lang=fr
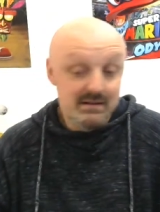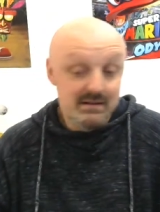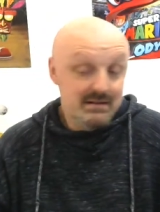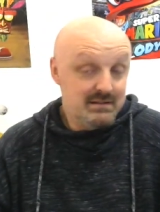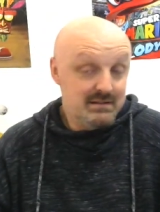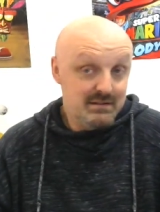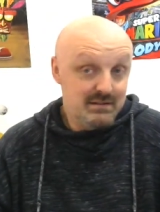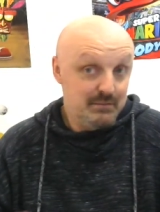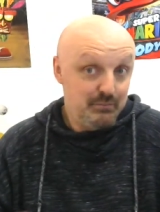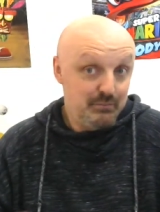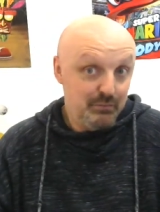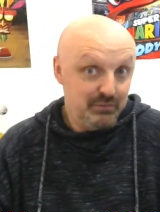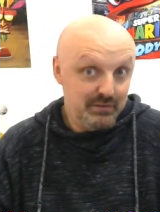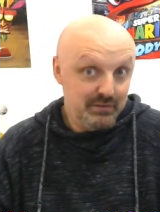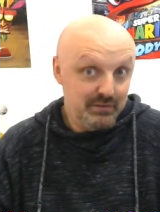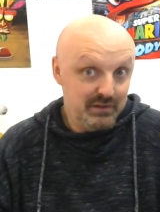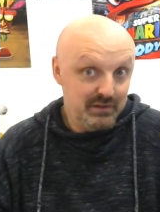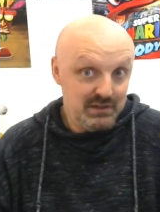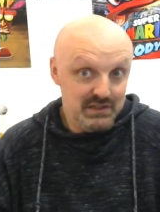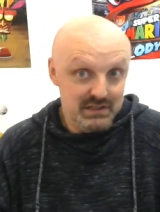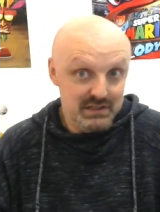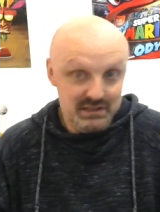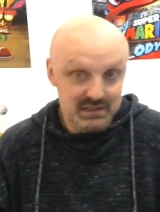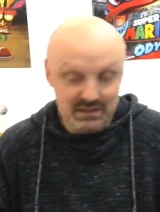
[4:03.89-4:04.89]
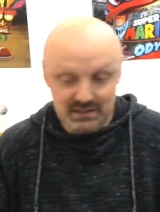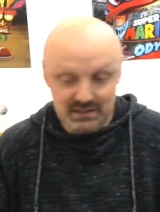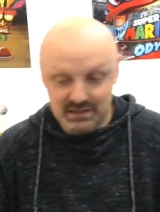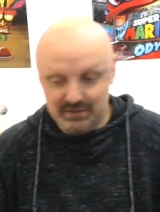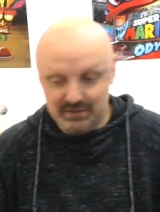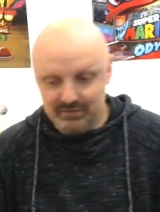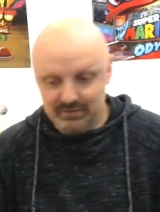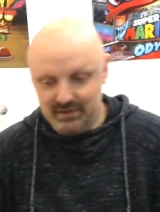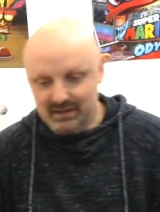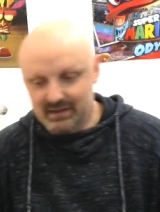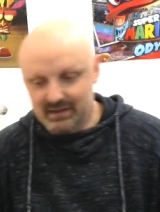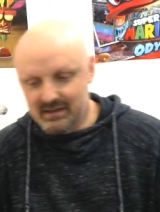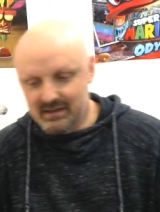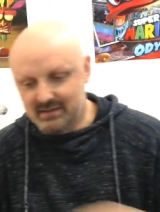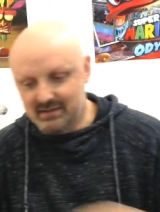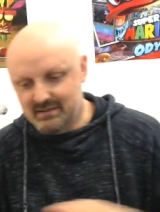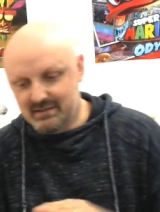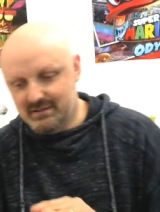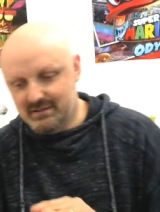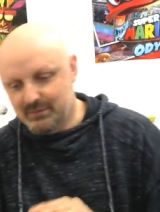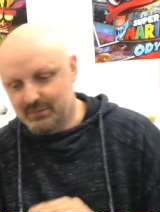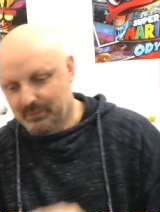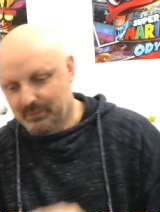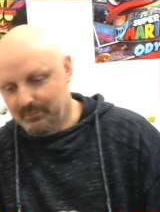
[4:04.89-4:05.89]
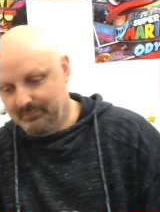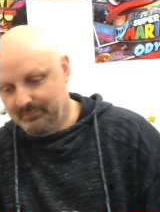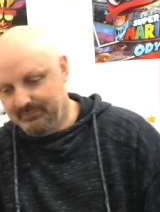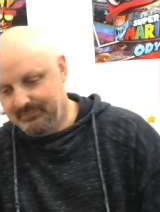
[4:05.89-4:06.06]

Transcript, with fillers: c'est pour ça que j'ai fait l'acquisition.